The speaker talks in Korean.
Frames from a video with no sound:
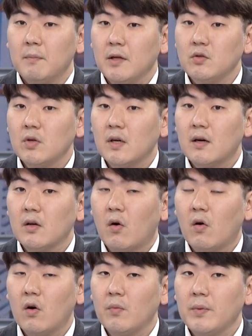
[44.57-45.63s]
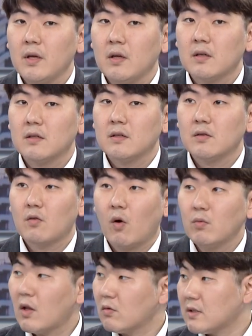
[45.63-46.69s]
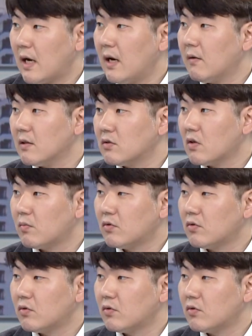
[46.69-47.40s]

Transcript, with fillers: 매출액과 영업이익은 너무나도 잘 나왔죠.